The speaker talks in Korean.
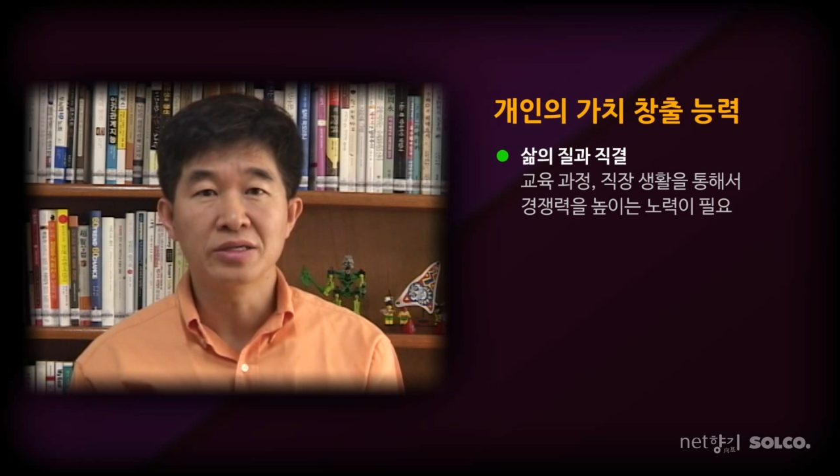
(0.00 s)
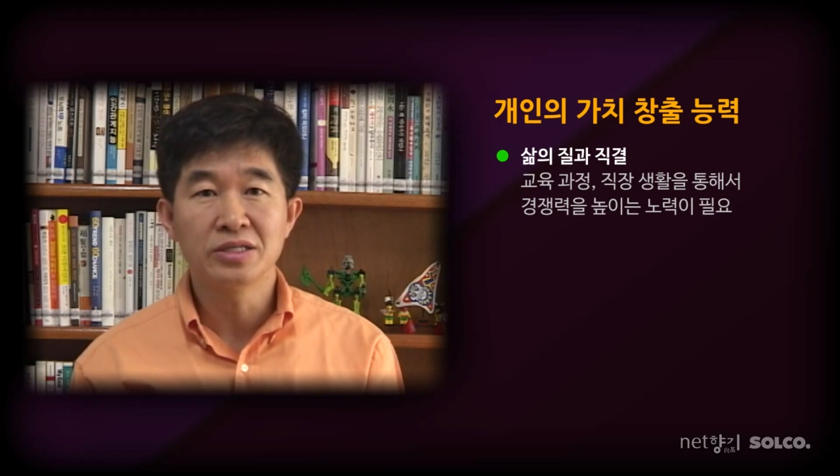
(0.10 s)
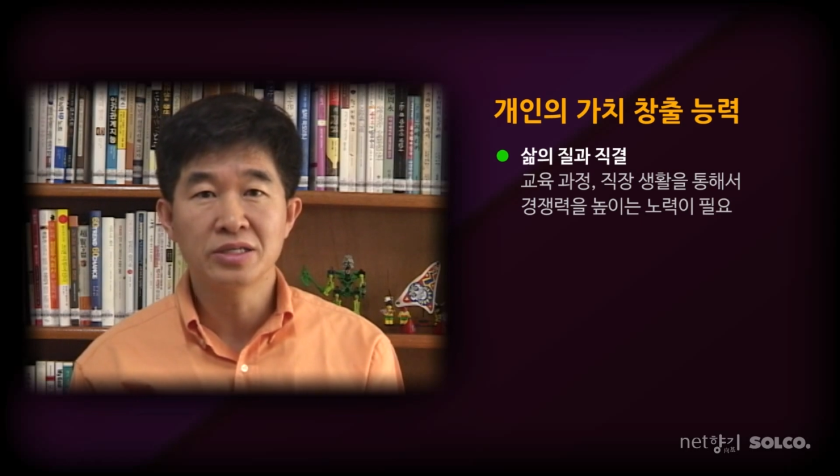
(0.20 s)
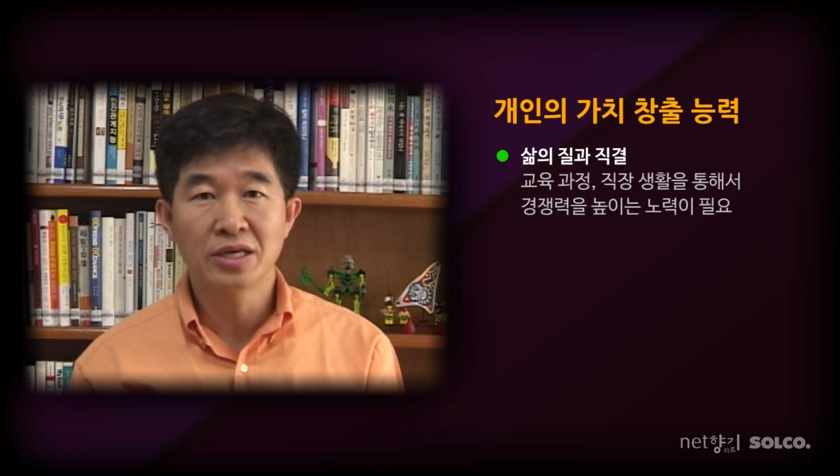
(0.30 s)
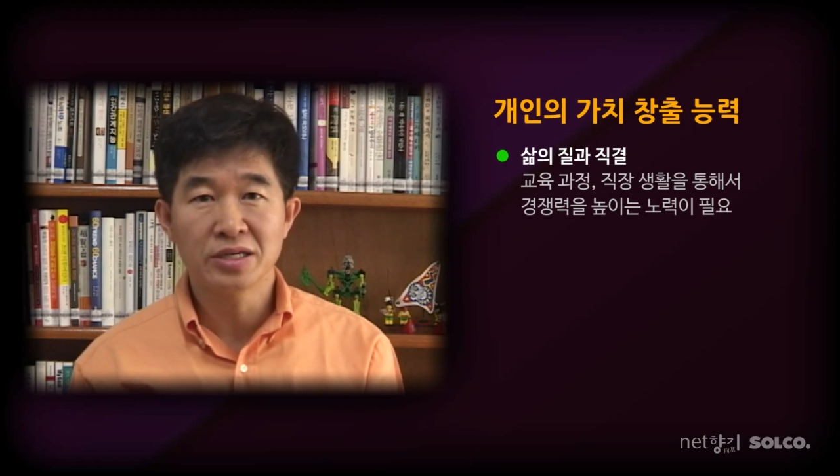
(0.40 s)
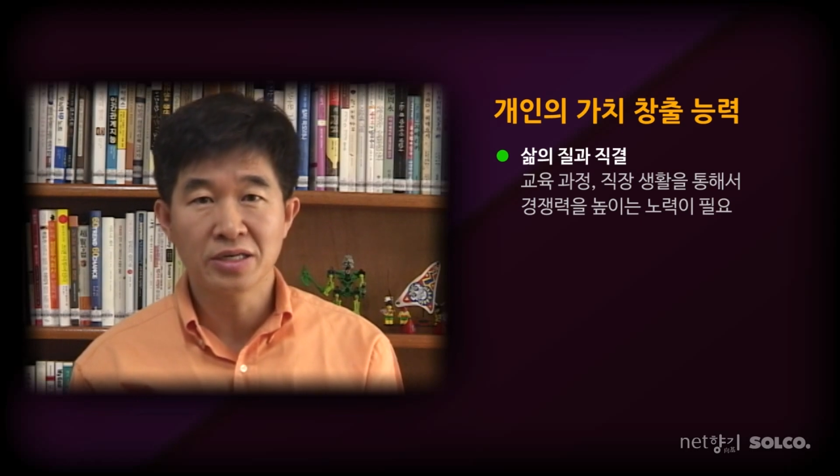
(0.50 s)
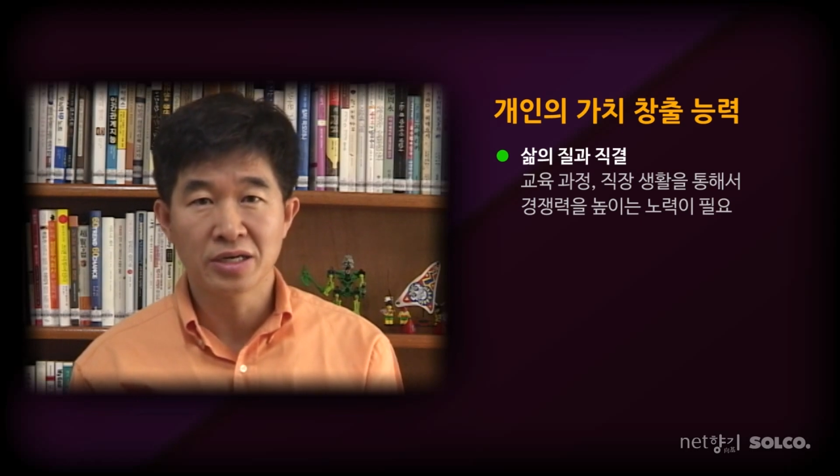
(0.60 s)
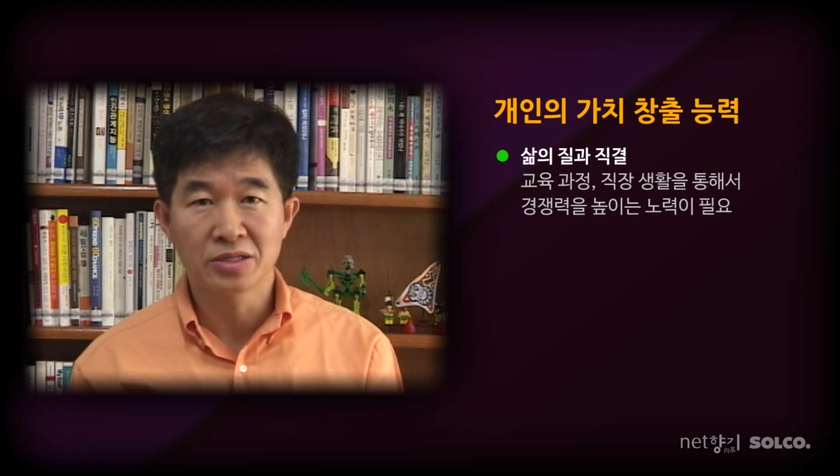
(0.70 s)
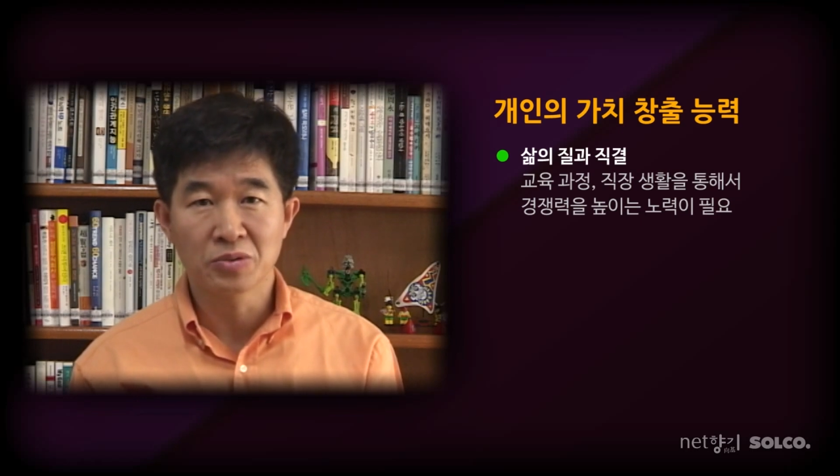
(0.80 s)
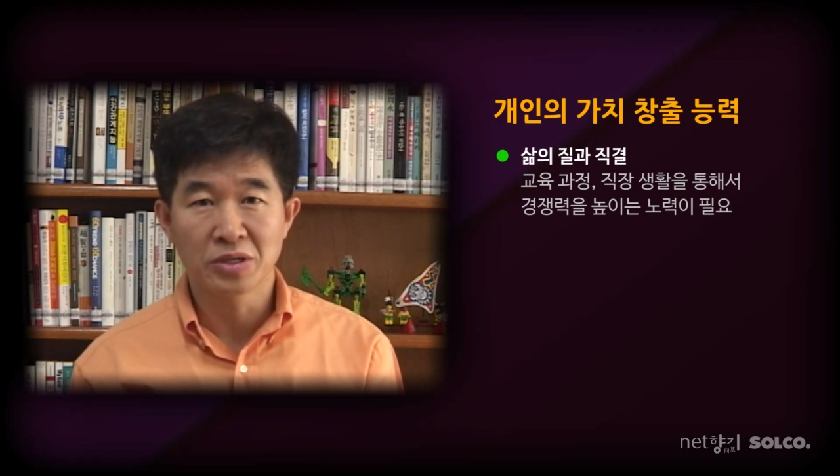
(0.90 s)
직장
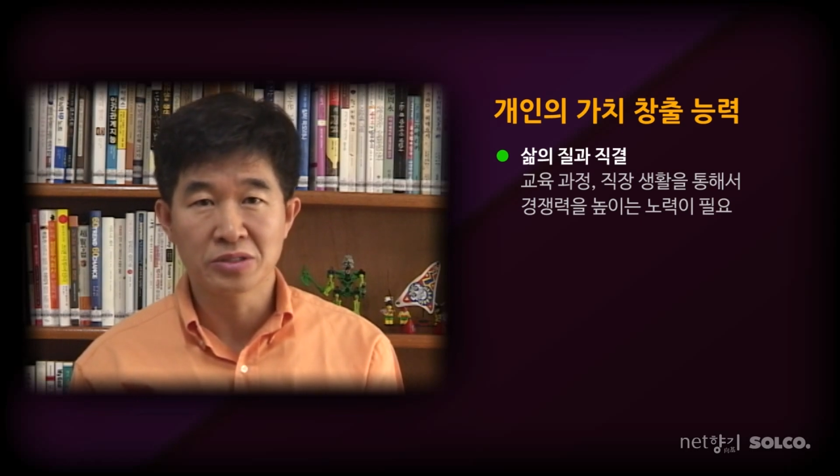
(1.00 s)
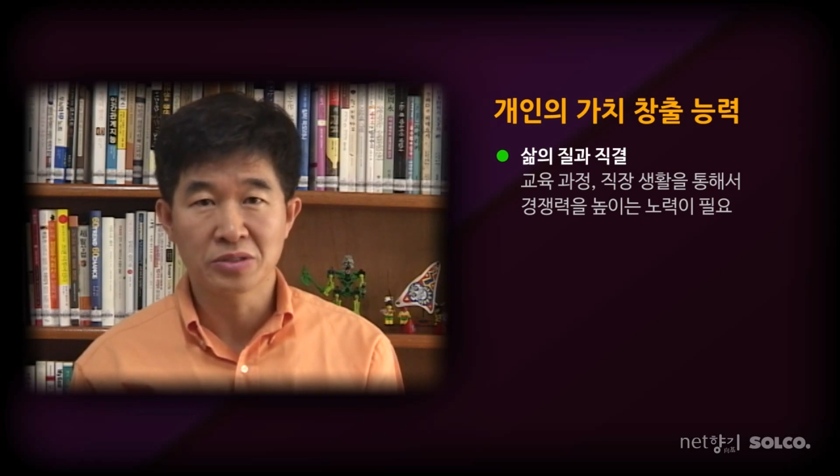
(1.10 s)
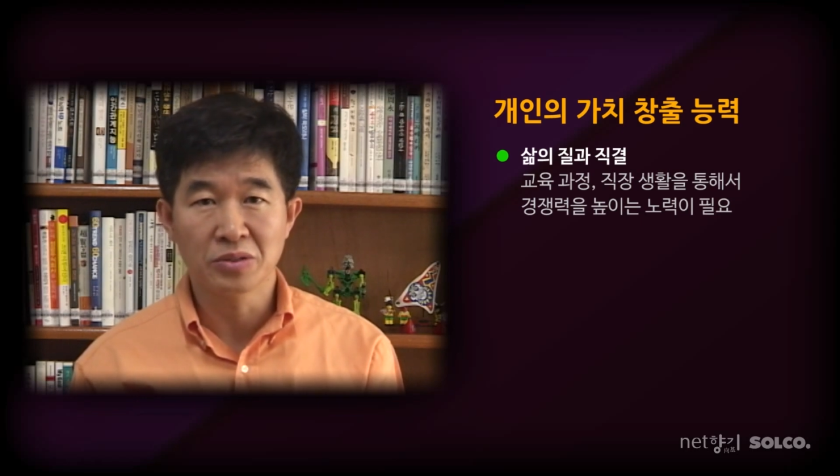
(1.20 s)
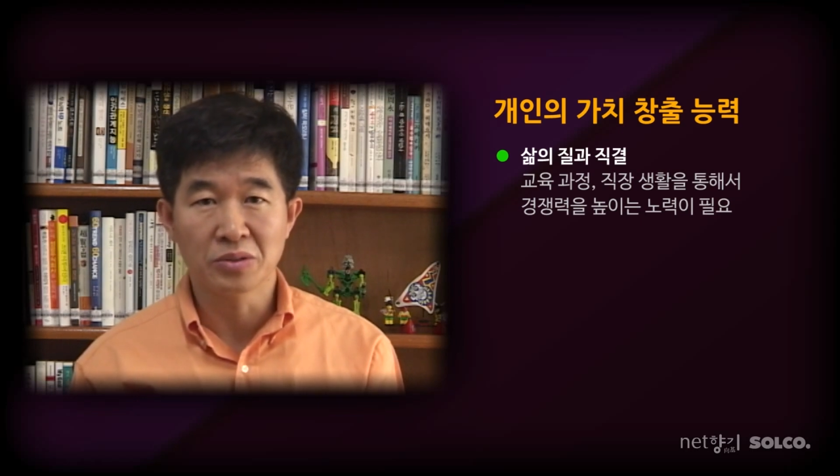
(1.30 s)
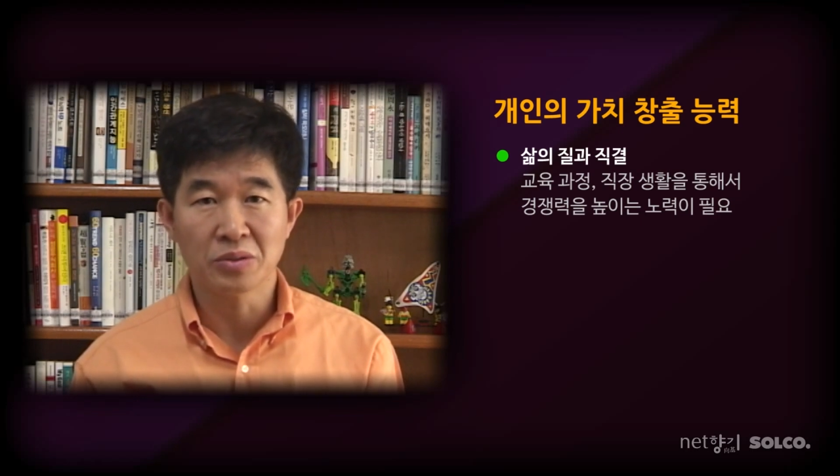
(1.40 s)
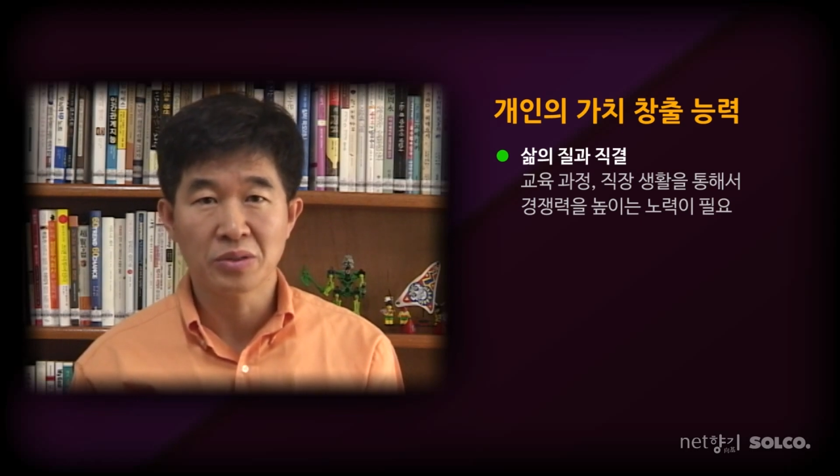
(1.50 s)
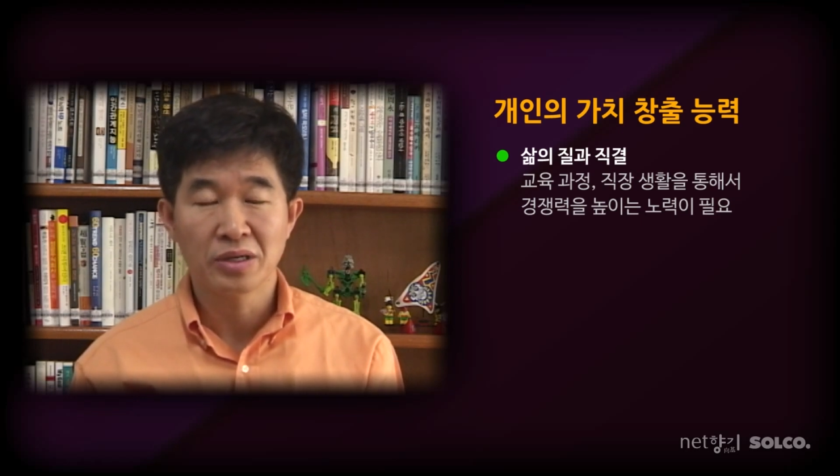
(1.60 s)
생활을 통해서도